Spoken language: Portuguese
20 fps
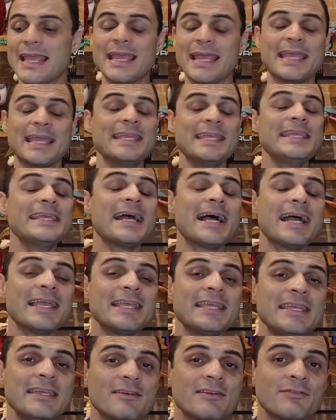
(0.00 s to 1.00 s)
E
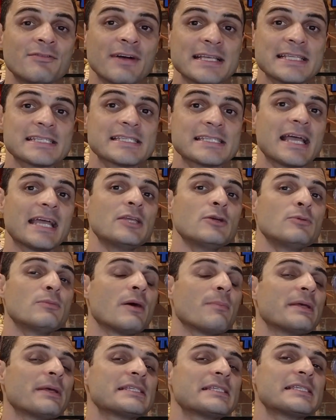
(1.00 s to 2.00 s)
aí vai sair uma
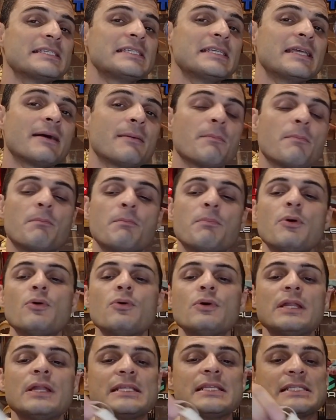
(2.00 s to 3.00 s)
pecinha,
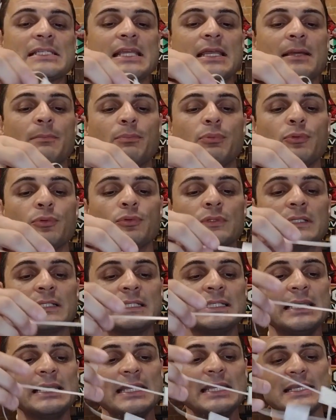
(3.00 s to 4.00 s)
por exemplo,
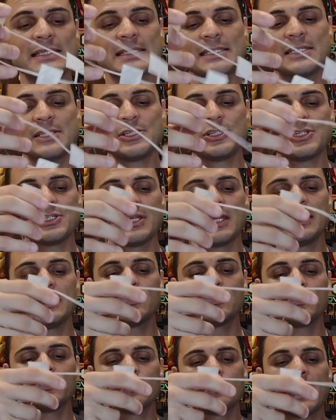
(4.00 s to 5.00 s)
desse
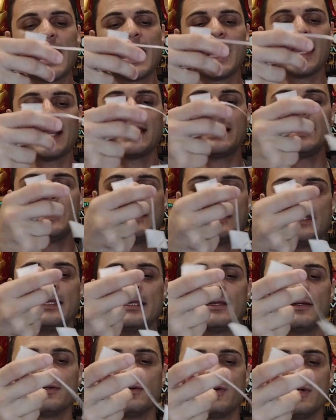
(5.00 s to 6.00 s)
jeito aqui.
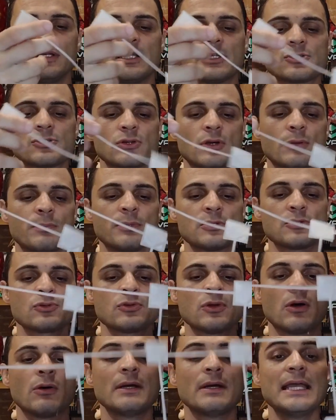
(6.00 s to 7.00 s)
Olha só,
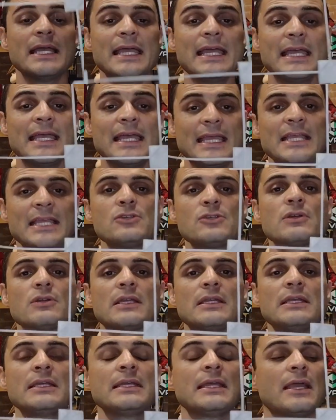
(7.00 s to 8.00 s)
pessoal. Isso
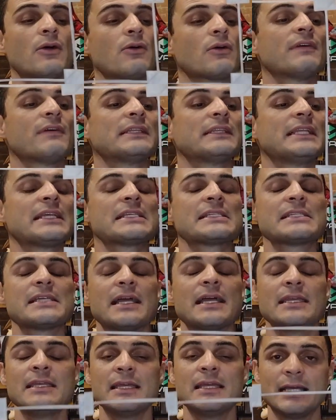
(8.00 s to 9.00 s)
aqui é o que vai ter que
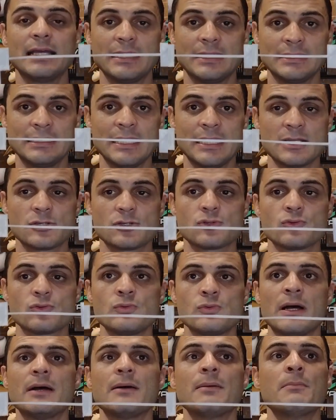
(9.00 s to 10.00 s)
sair da
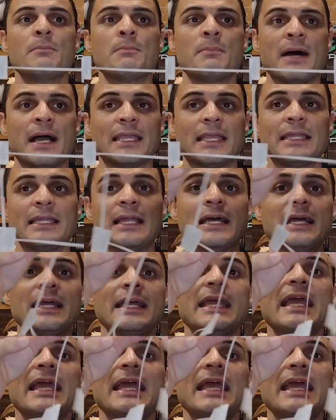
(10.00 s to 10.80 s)
sua máquina.